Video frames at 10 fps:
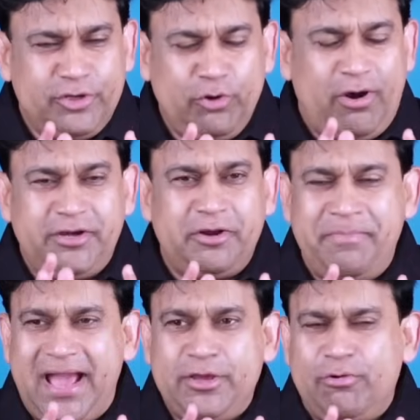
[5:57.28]
యు వాంట్ టు
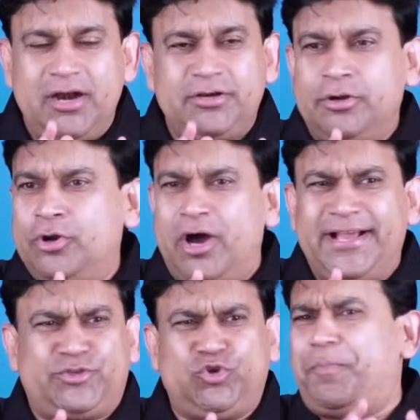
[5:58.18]
యు వాంట్ టు నో
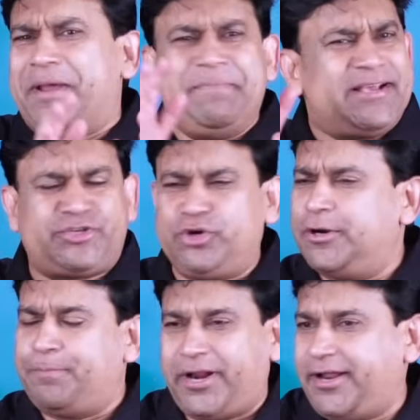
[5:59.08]
ఎ సూపర్
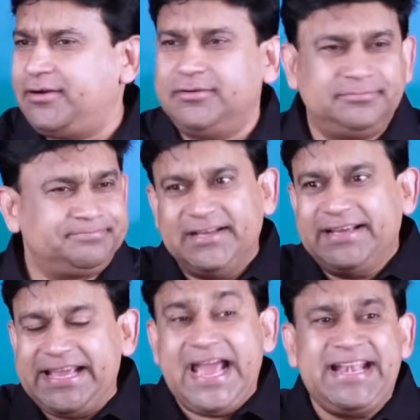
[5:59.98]
మెచ్యూర్డ్ ప్రేయర్
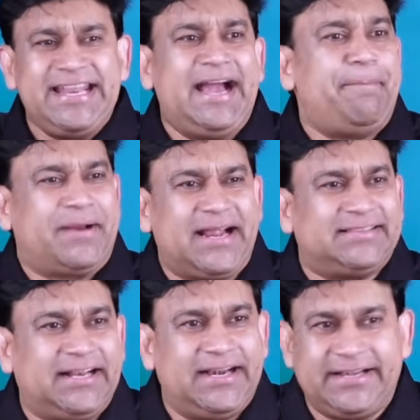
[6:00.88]
ఏంటి ఆ
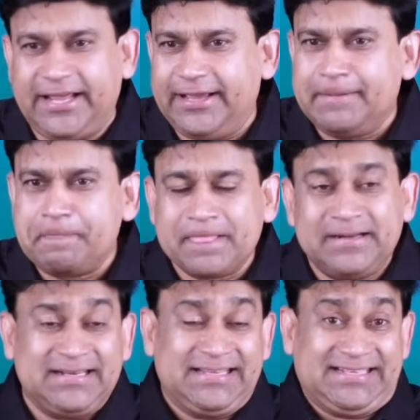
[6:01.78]
ప్రార్థన అంటే
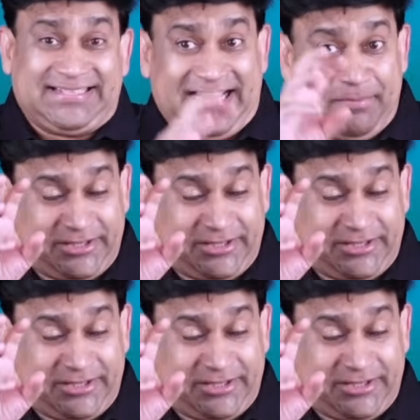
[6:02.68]
శ్రమ